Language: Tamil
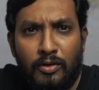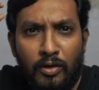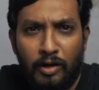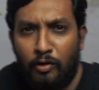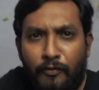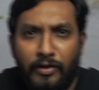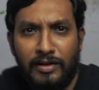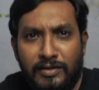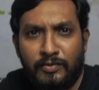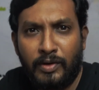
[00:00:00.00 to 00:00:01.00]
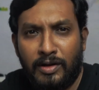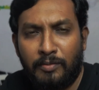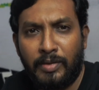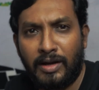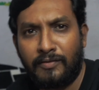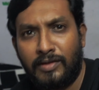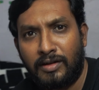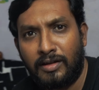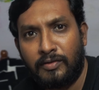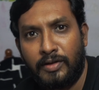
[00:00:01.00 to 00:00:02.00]
ஸோ ஹலோ ஃப்ரெண்ட்ஸ் வெல்கம் பேக் வித்
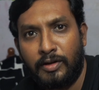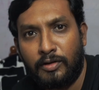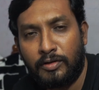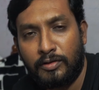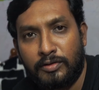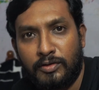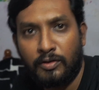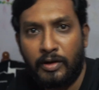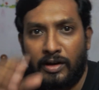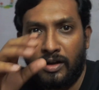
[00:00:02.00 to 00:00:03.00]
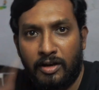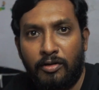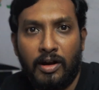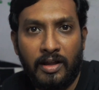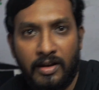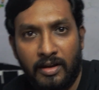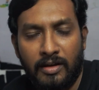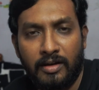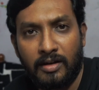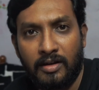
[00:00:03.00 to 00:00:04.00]
அந்த வீடியோ ஸோ எல்லோரும் நல்லா
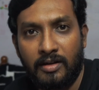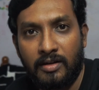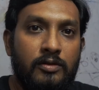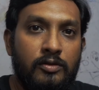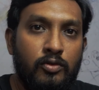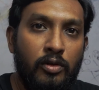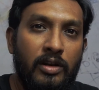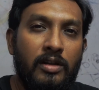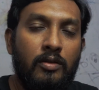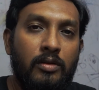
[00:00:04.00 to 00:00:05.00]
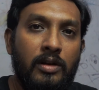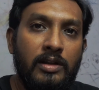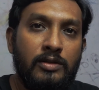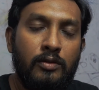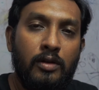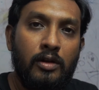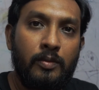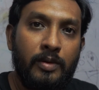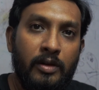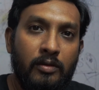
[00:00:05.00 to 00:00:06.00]
இருக்கீங்கன்னு நினைக்கிறேன் சோனிலேருந்து ஒரு லென்ஸ் ஒன்று
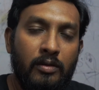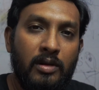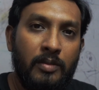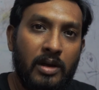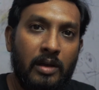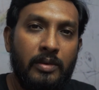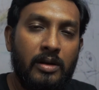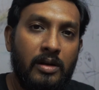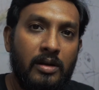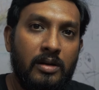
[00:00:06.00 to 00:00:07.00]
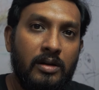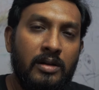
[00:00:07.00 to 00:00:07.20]
ஆர்டர் பண்ணியிருந்தோம் நம்ம கேமராக்காக